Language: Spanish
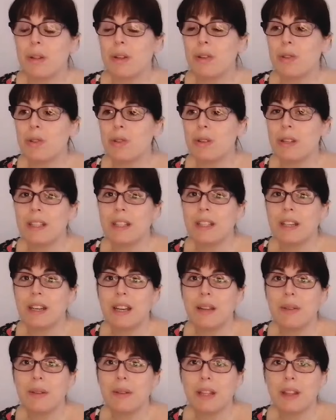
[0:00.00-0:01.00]
bueno, yo al entrar
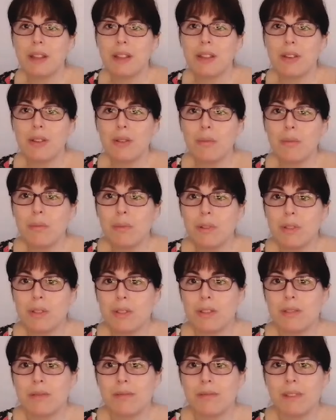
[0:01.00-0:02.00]
en la habitación
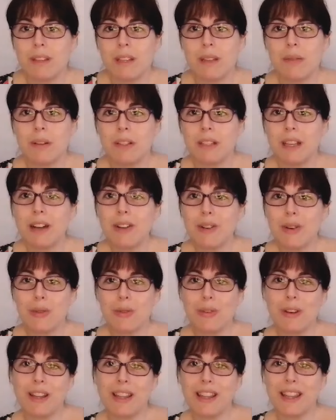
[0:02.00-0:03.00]
pues iba ya con
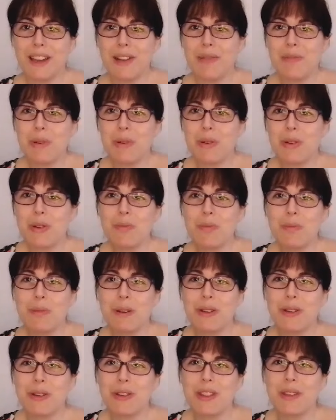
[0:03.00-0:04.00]
una idea un poco
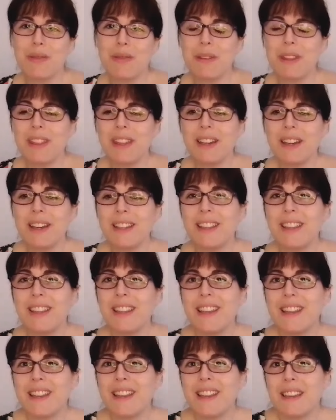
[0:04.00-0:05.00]
preconcebida
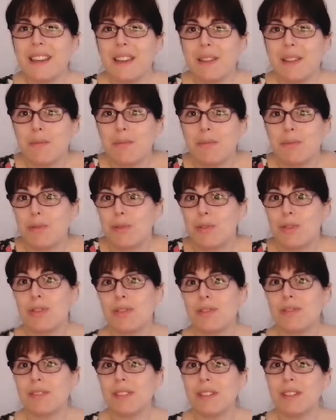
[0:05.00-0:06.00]
de que
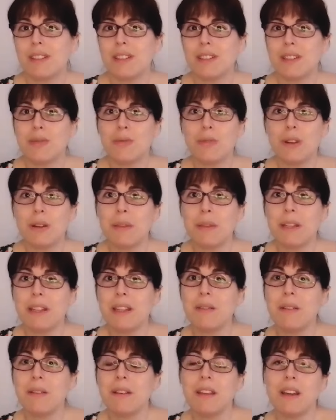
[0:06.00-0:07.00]
pues eh,
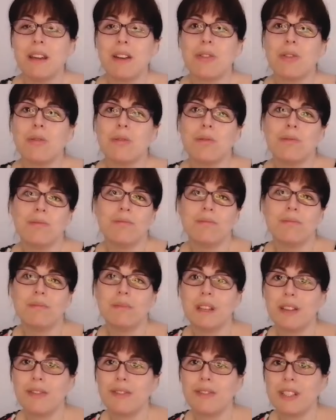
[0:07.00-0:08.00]
seguramente venía con
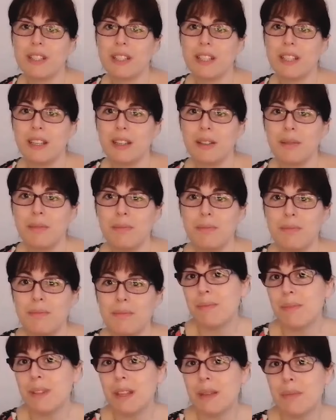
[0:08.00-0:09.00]
la fase de
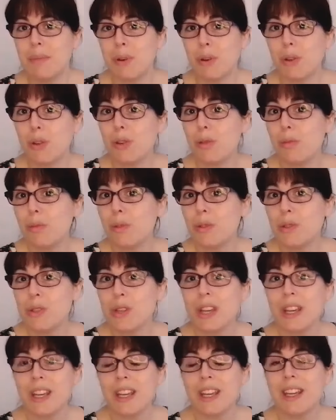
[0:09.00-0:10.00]
de
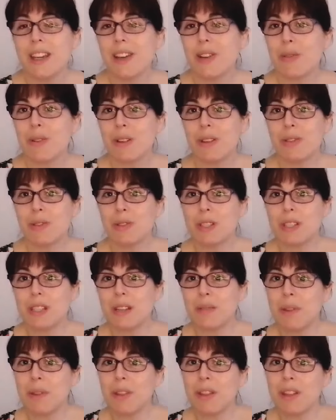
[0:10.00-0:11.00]
pródromos, cuando se está
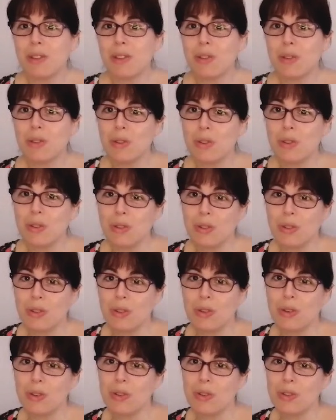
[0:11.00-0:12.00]
empezando
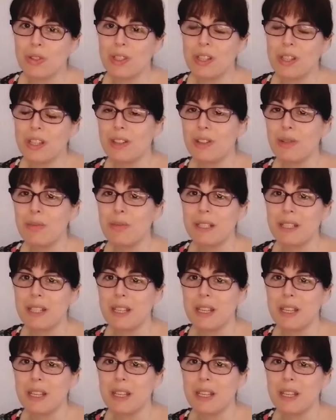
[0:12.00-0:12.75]
con, síntomas